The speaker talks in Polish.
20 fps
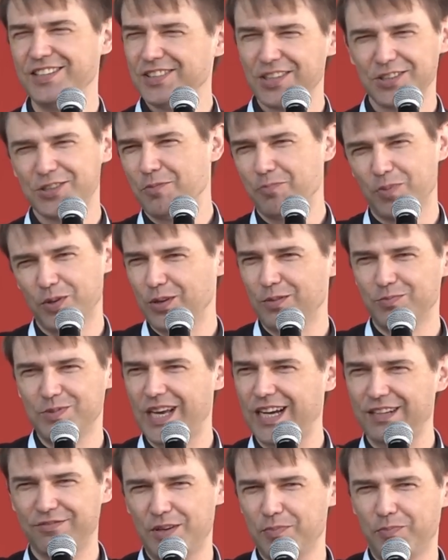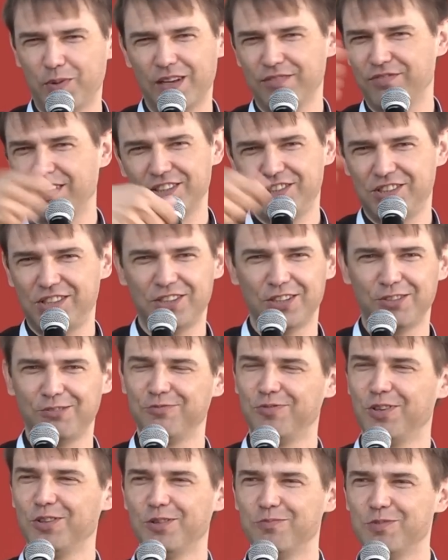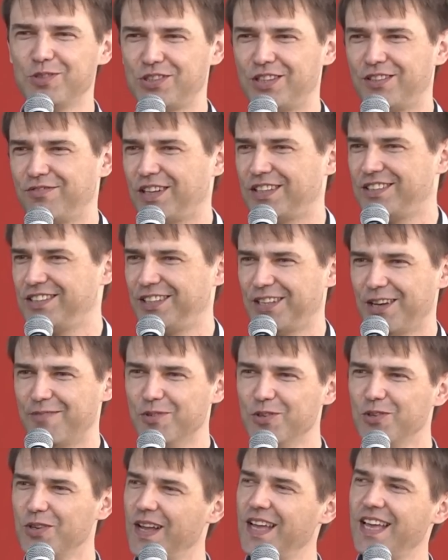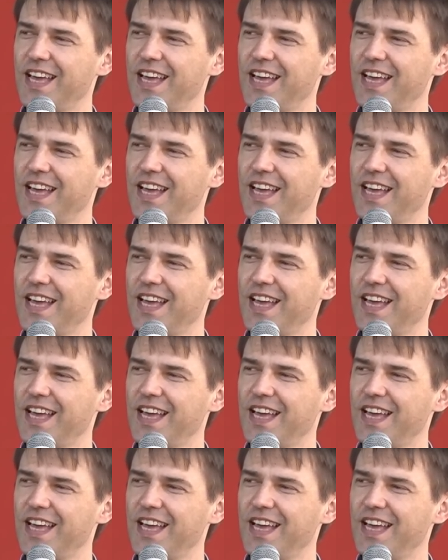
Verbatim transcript: zresztą podobnie jak wy, polewaliście się tu wodą jeszcze dwa dni temu.